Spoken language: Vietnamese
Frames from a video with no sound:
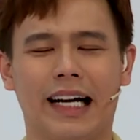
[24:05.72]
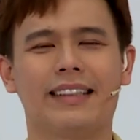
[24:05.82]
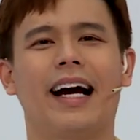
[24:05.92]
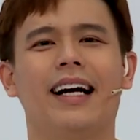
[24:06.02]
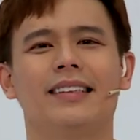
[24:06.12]

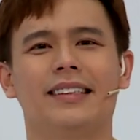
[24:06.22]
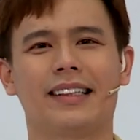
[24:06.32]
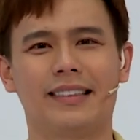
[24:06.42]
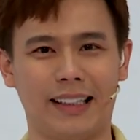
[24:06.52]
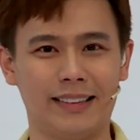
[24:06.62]
Đã thắng thì
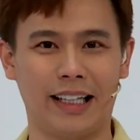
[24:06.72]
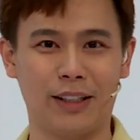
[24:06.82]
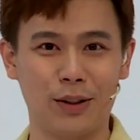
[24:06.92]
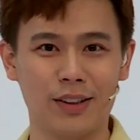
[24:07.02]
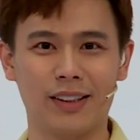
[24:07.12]
chắc chắn
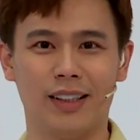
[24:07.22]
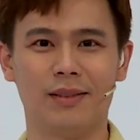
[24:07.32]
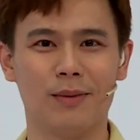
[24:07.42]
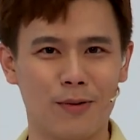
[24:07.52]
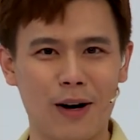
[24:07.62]
sẽ có thưởng
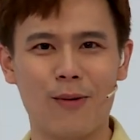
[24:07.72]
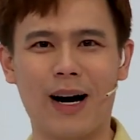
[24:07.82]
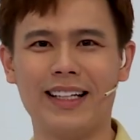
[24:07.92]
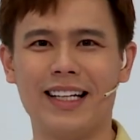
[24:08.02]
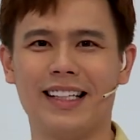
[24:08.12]
một phần
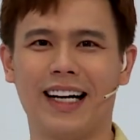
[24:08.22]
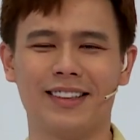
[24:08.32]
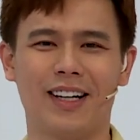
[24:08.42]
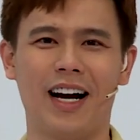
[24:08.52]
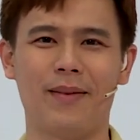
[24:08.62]
quà dành tặng
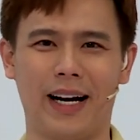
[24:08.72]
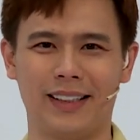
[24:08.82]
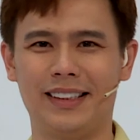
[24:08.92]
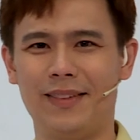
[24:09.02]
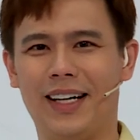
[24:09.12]
cho hai
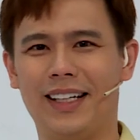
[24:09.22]
bạn. Xin